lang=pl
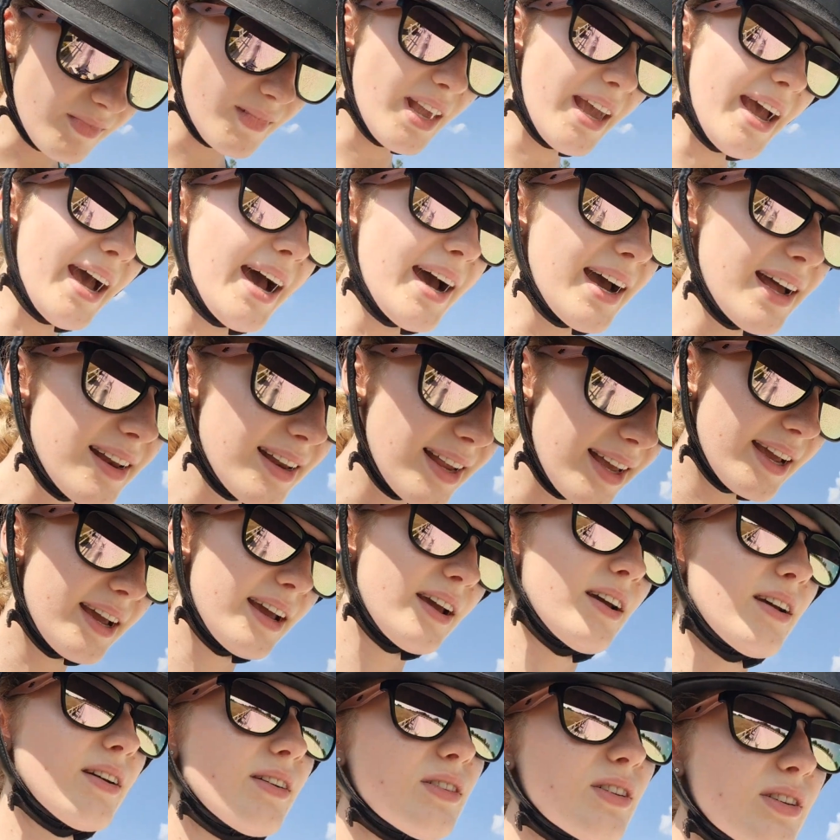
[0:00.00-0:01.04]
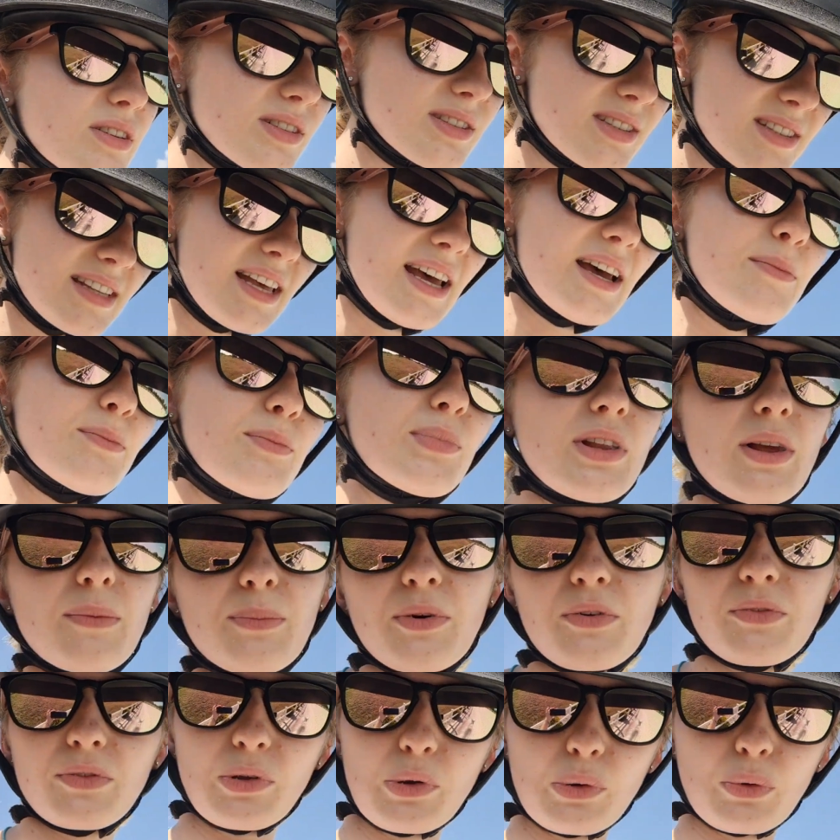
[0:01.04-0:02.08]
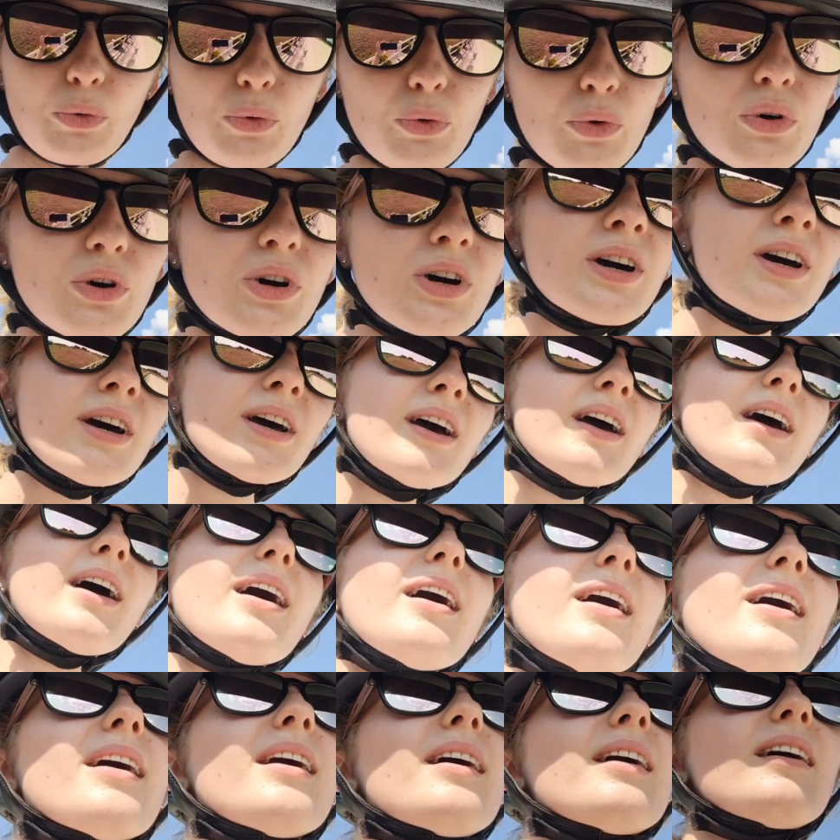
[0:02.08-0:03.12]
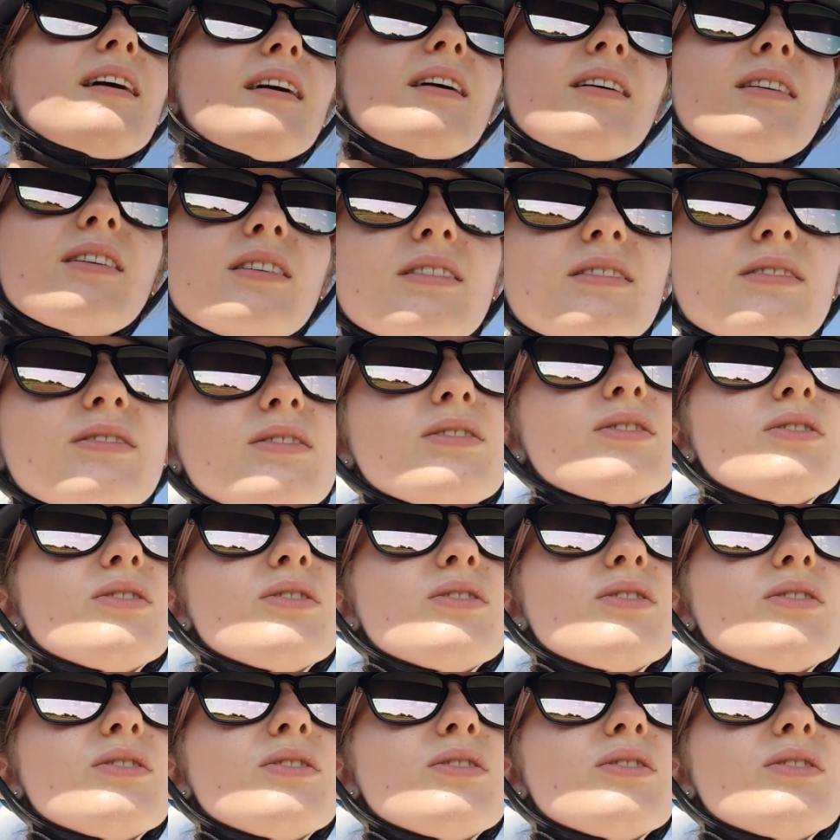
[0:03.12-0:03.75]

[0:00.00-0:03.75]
Ale wstęp, na pewno ruch, e,